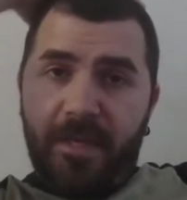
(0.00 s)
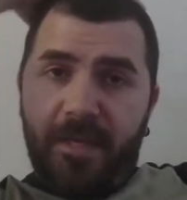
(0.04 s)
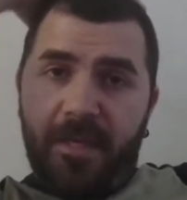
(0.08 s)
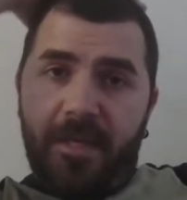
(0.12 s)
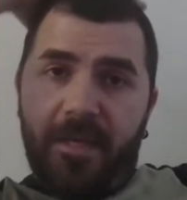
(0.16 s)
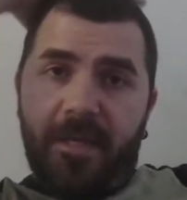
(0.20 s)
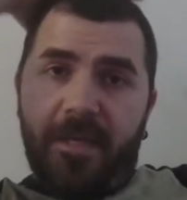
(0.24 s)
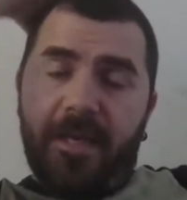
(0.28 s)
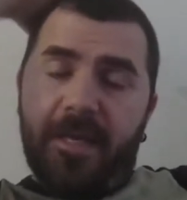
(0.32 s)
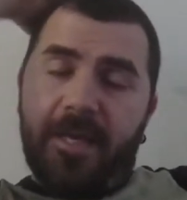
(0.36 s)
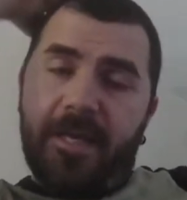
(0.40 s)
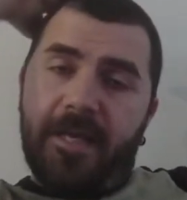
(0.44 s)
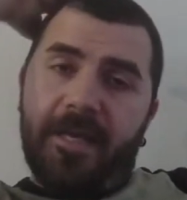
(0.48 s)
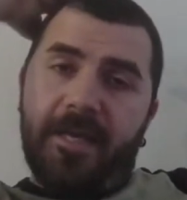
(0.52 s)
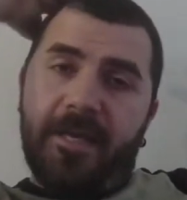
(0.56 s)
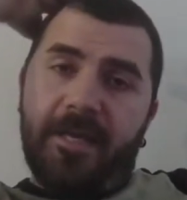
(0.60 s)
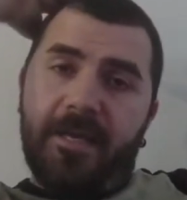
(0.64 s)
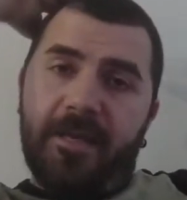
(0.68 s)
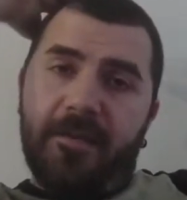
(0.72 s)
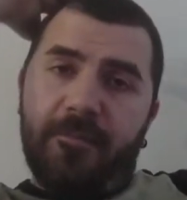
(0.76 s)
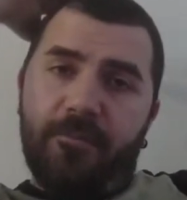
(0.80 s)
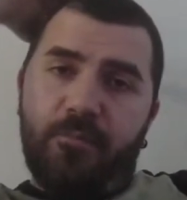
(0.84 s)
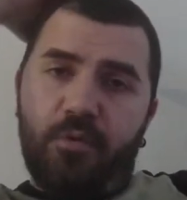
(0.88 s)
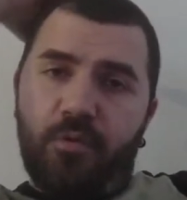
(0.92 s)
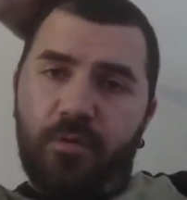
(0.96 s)
E,
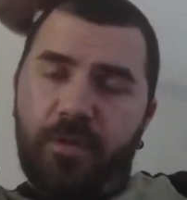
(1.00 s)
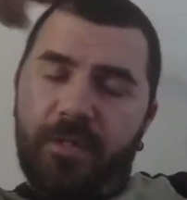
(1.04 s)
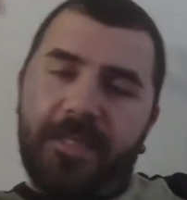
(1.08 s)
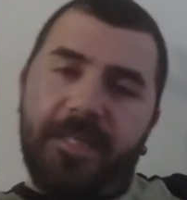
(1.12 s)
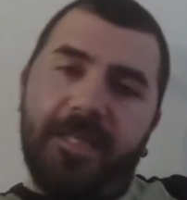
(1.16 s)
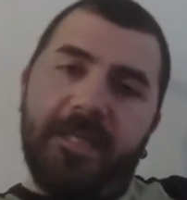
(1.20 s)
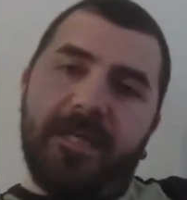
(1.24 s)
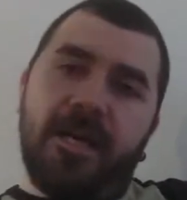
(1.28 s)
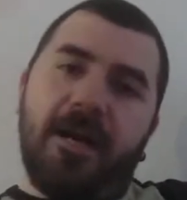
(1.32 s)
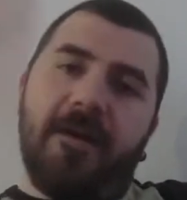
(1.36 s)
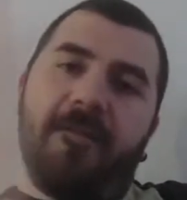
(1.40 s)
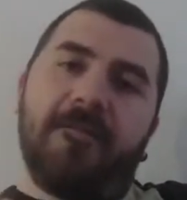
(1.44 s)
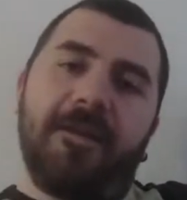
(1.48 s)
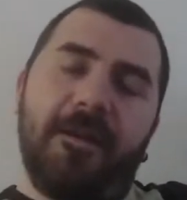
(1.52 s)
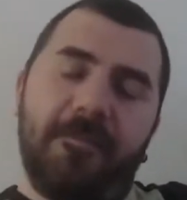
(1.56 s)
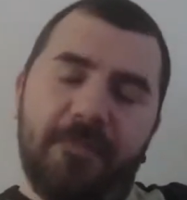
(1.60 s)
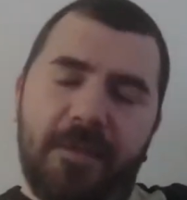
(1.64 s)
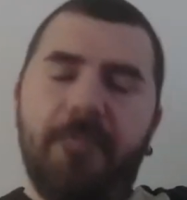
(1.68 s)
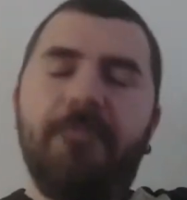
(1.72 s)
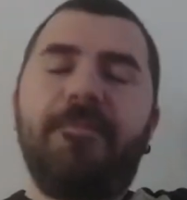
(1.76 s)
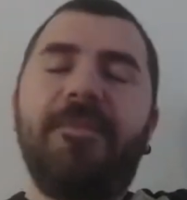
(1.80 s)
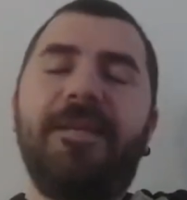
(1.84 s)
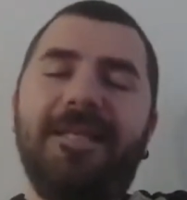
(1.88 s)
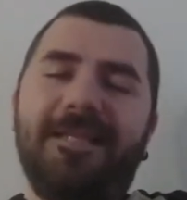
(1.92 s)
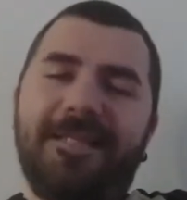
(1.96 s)
bu iki kavram
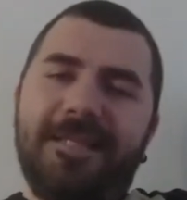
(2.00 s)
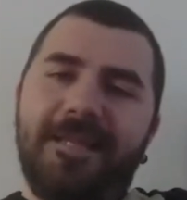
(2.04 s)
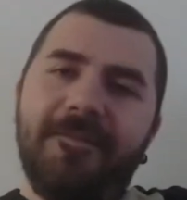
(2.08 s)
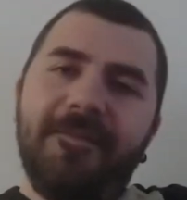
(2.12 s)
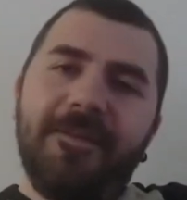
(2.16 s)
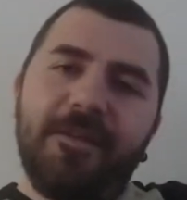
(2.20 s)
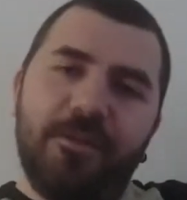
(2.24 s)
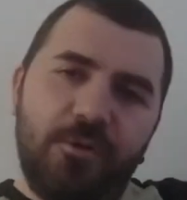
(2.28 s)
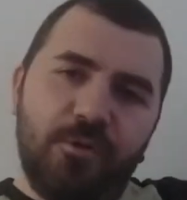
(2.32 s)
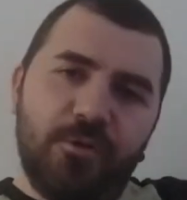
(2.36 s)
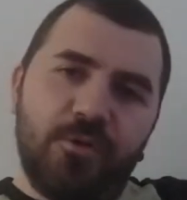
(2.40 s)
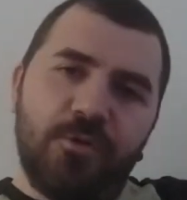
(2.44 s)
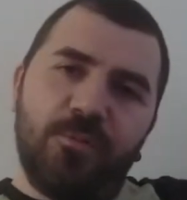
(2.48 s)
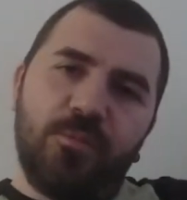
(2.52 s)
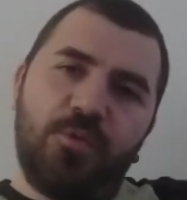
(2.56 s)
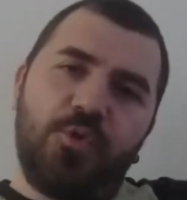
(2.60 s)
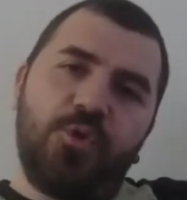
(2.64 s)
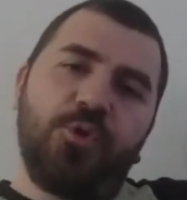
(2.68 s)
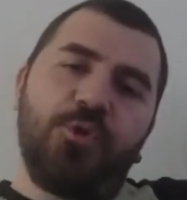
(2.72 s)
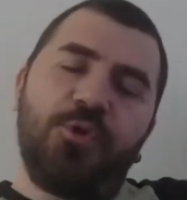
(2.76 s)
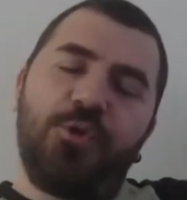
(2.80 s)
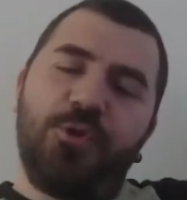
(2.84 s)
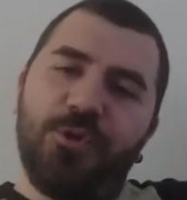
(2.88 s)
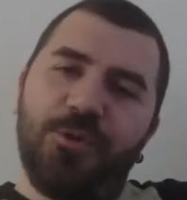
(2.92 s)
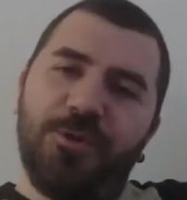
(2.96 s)
yani birlikte veriyorum
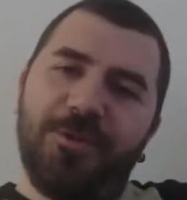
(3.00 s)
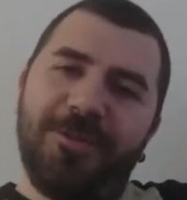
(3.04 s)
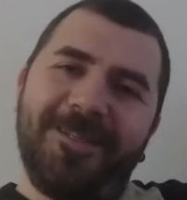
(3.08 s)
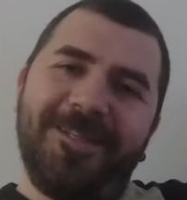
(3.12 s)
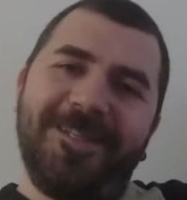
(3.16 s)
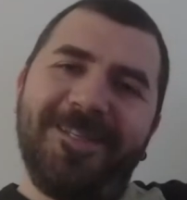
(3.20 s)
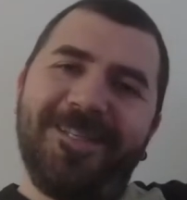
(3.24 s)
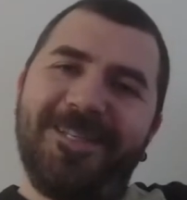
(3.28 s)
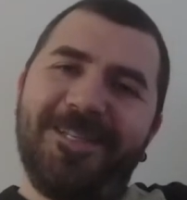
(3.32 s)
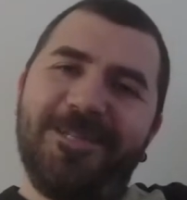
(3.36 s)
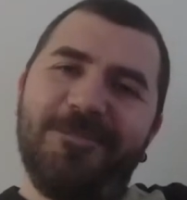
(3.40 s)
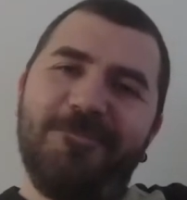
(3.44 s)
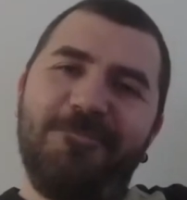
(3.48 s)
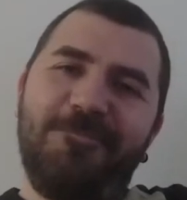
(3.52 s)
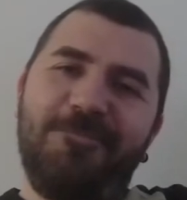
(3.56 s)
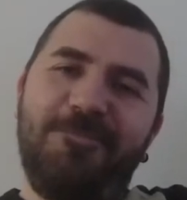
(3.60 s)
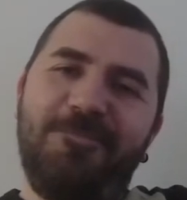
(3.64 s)
çünkü e,